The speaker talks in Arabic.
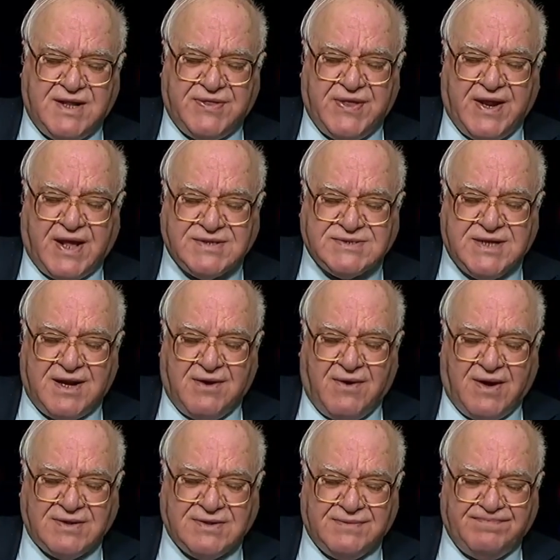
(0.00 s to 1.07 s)
لثلاث
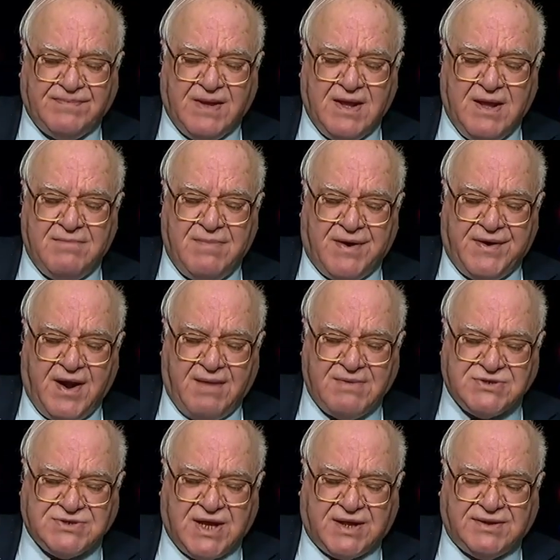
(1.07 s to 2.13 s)
سنوات
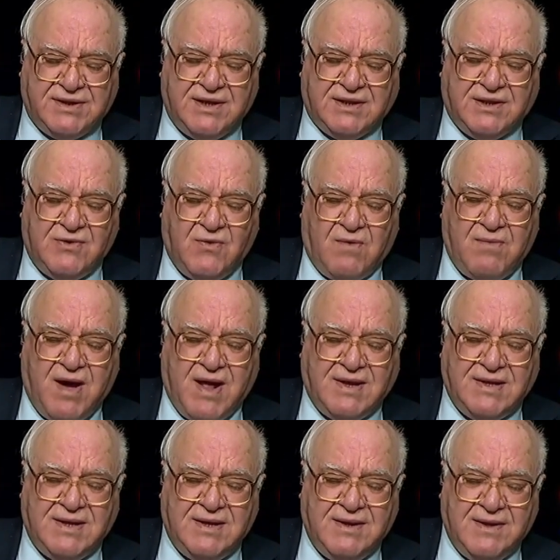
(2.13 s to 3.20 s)
برنامج تخطيطي
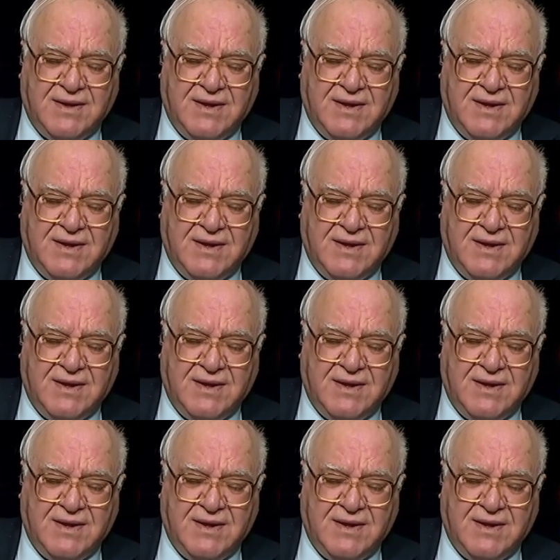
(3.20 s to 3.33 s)
ومالي